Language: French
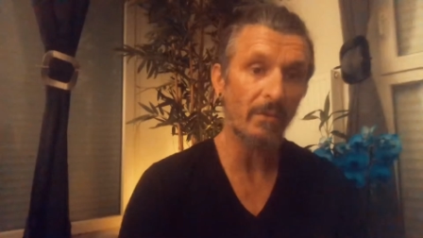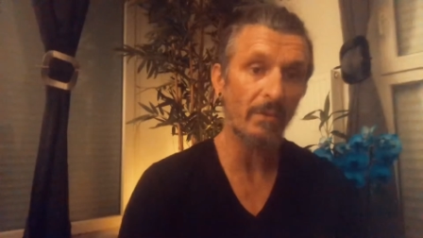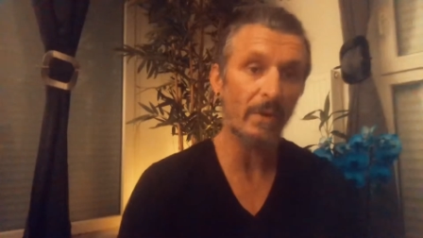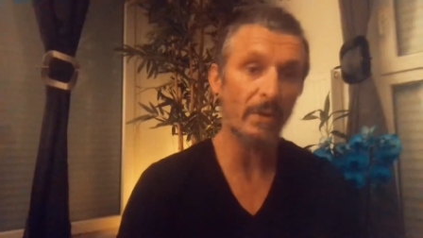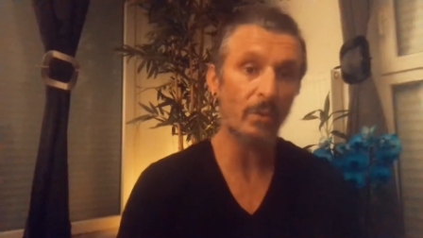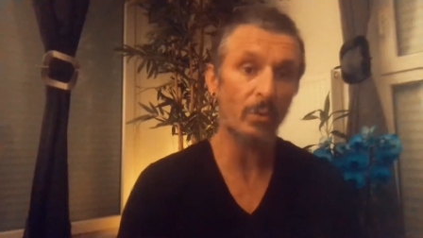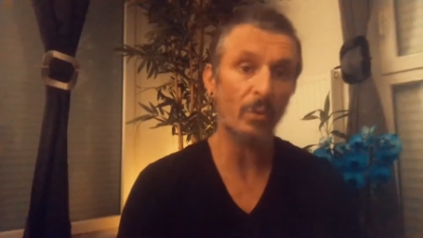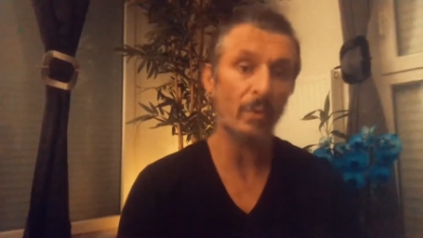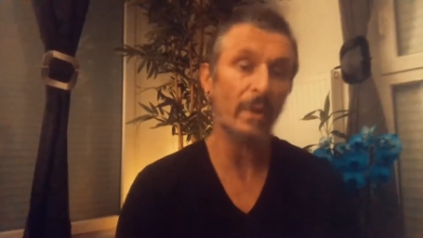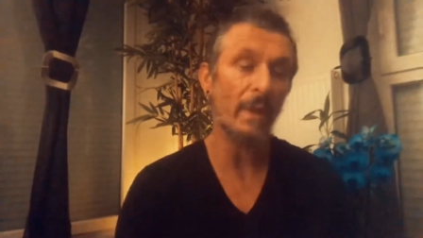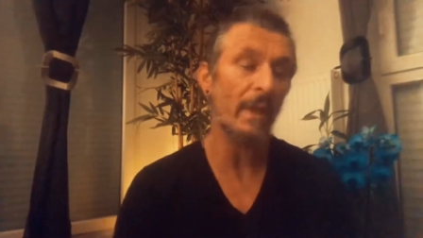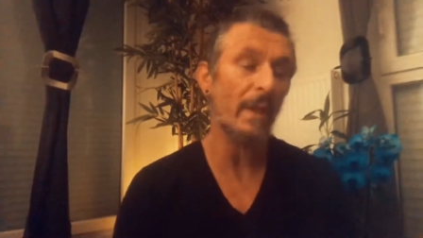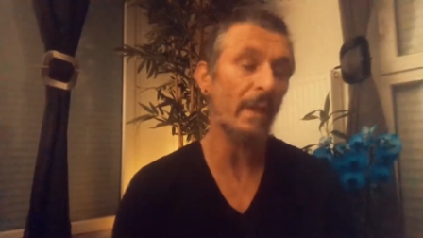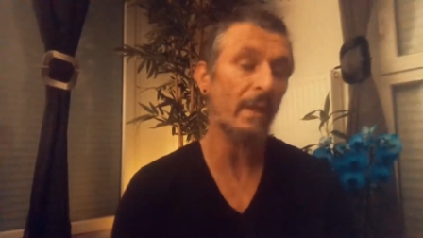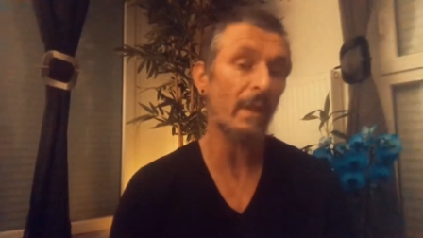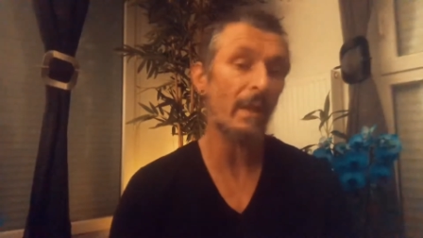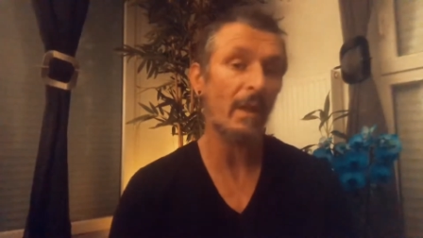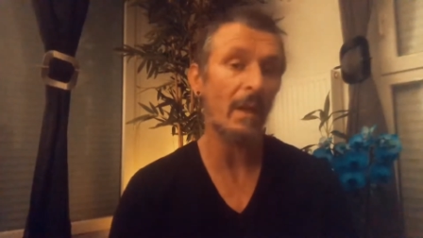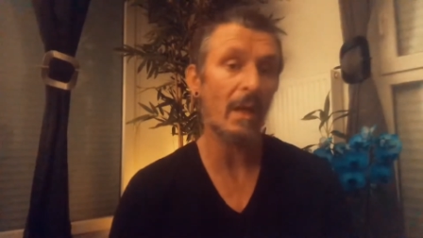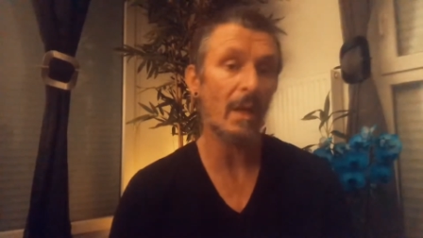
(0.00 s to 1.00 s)
va donc
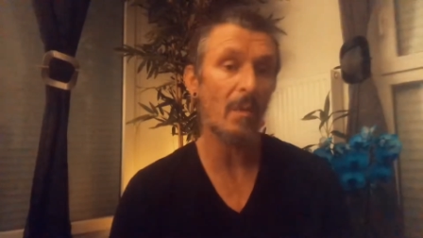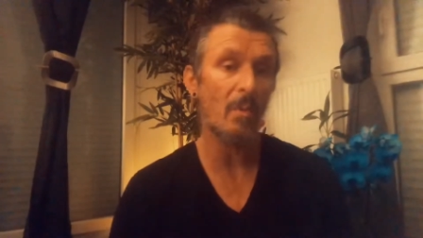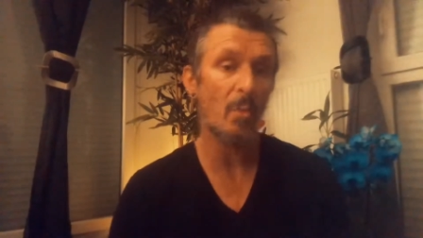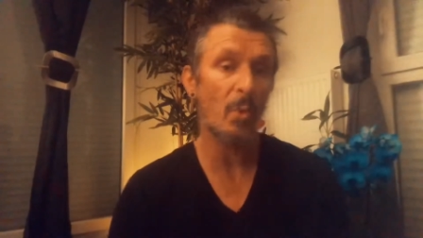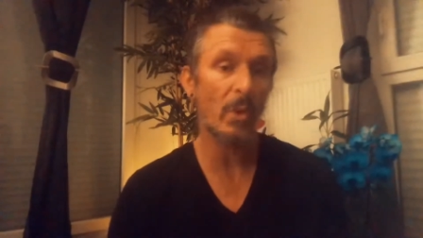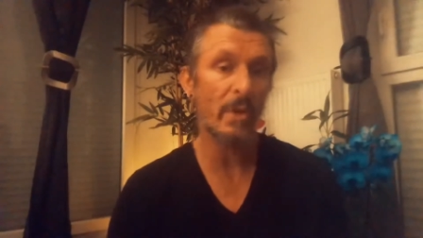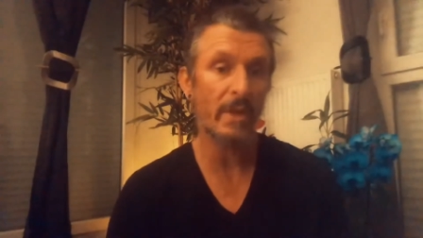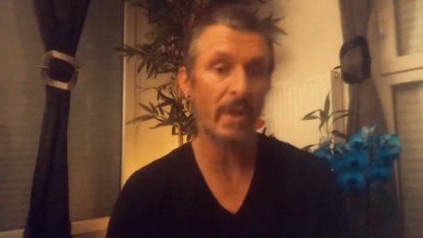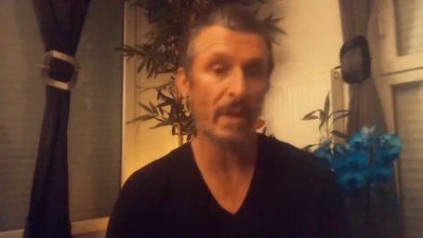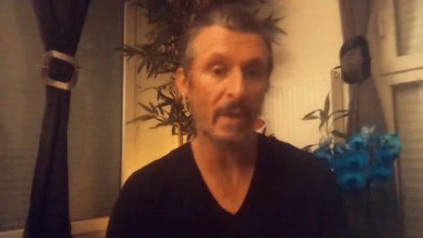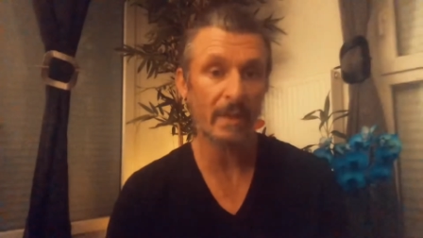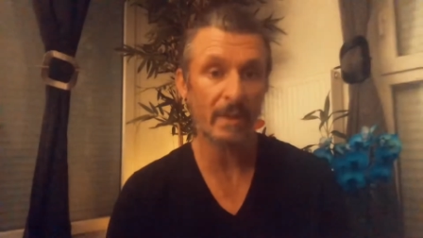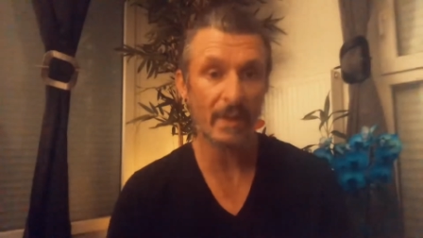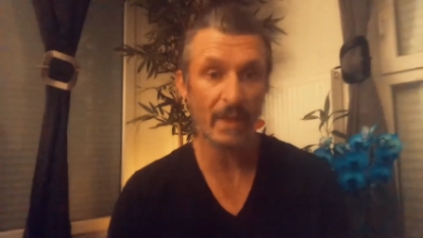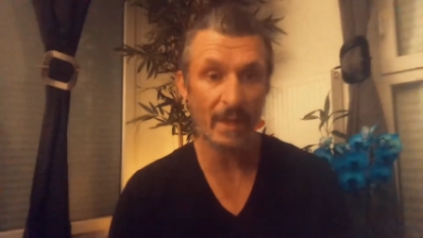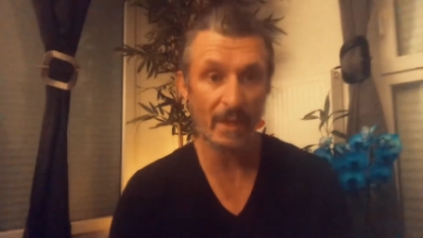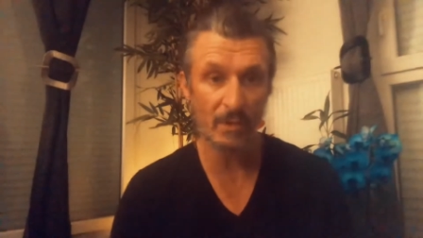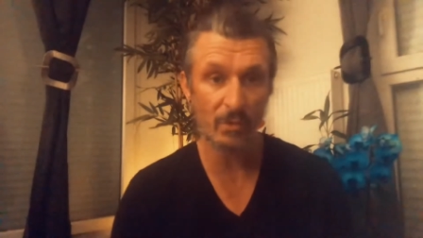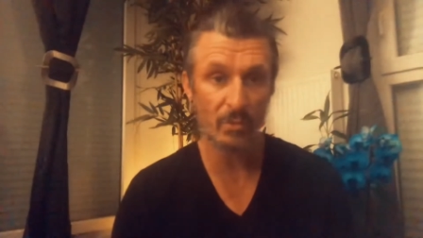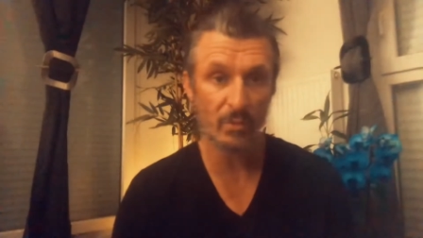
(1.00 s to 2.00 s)
être un moyen
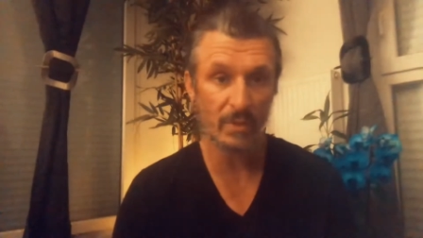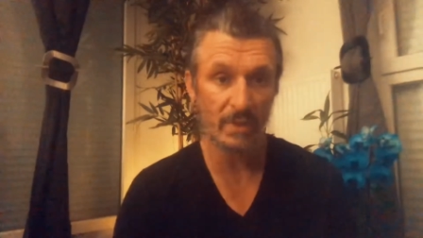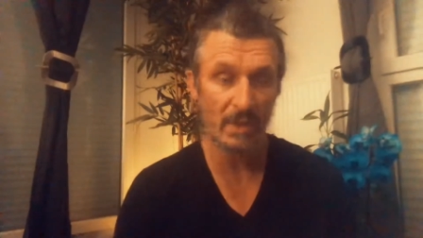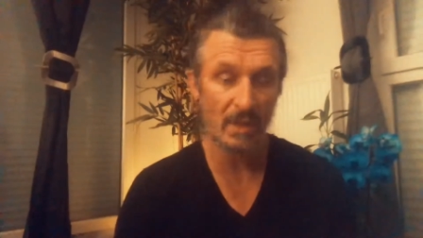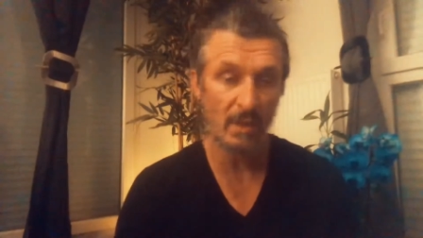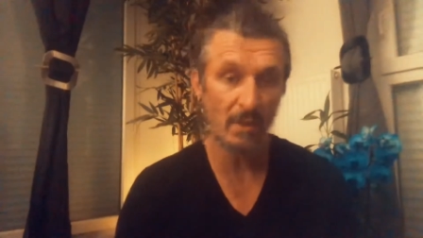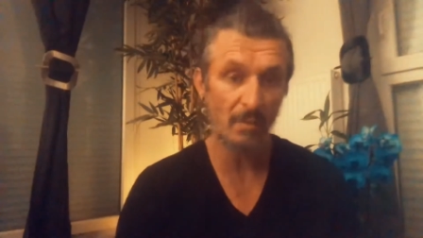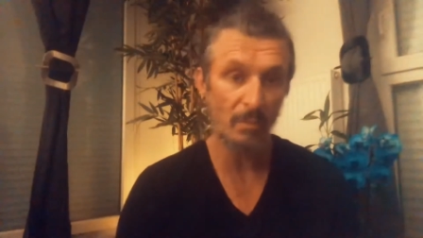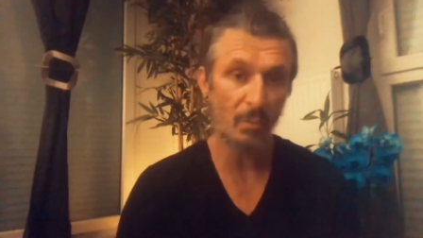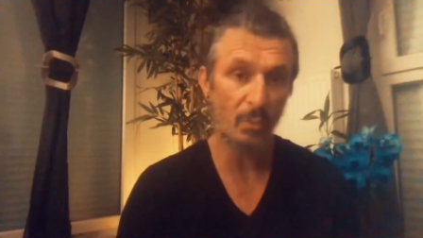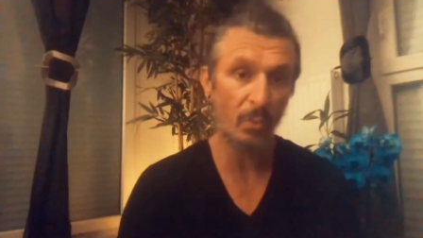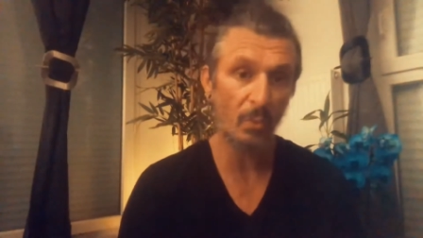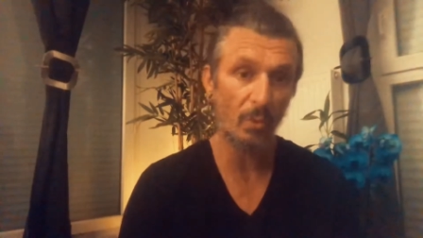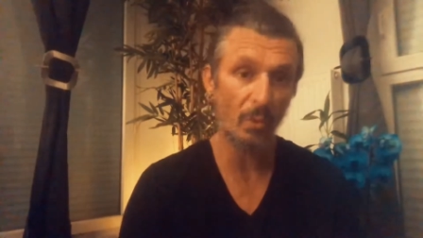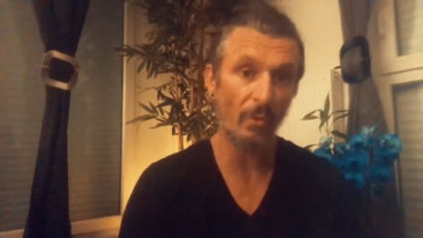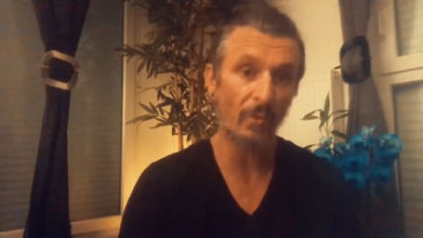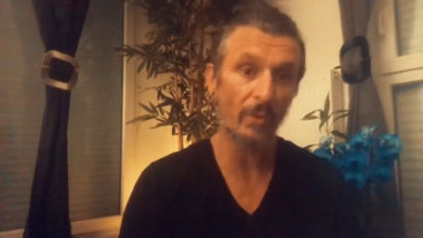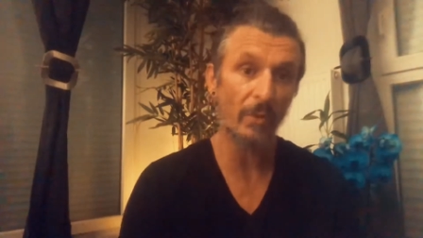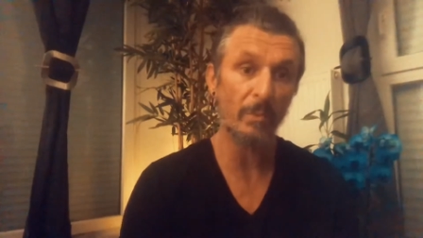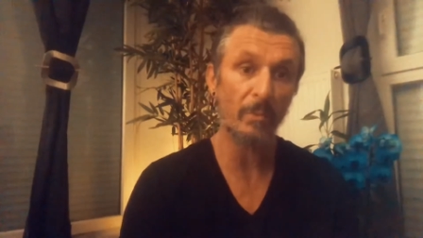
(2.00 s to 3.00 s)
très utile
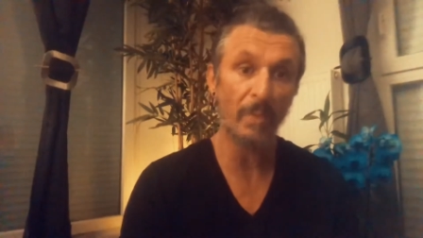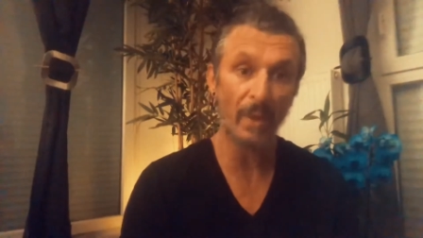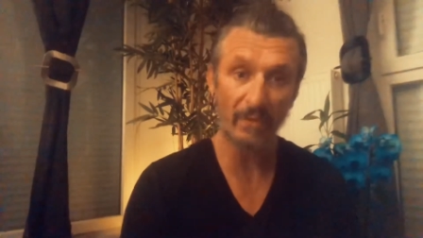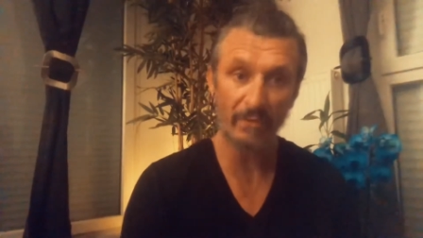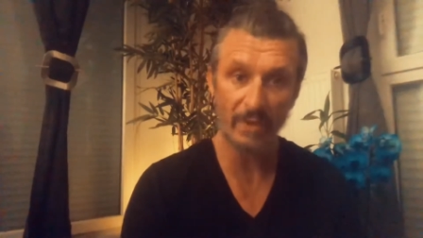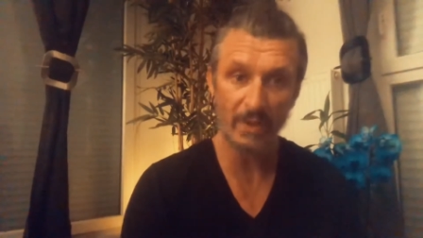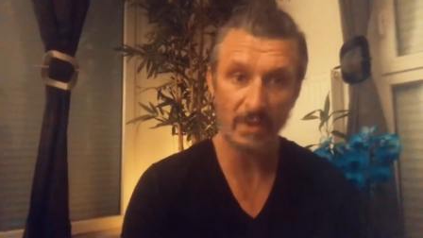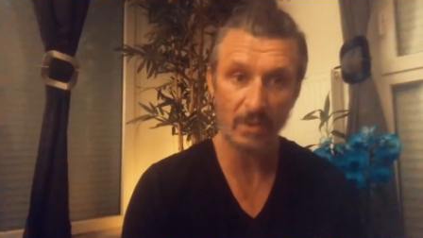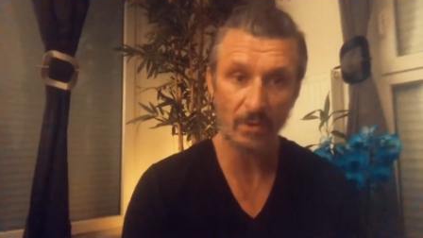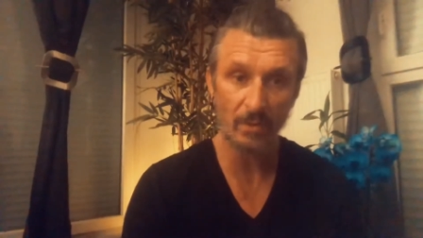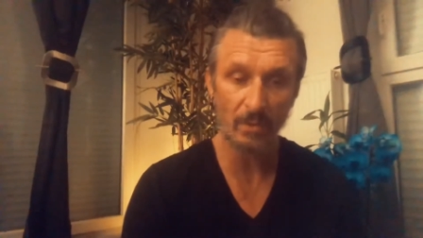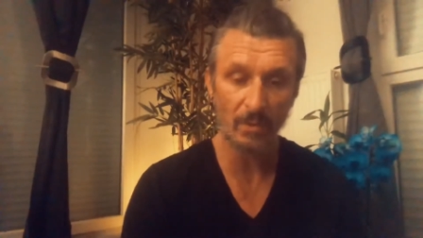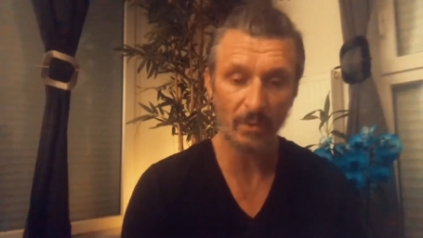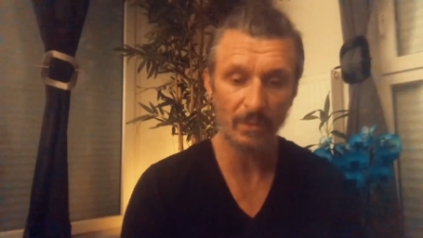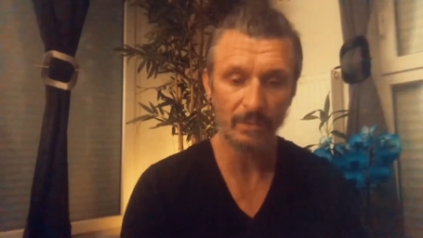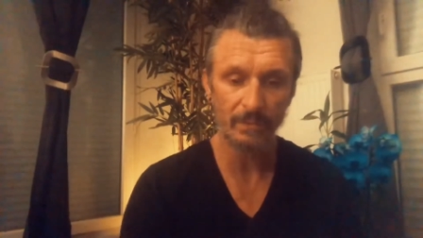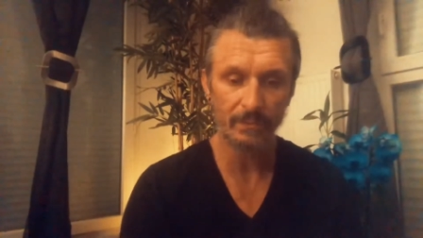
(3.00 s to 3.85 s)
pour votre perfectionnement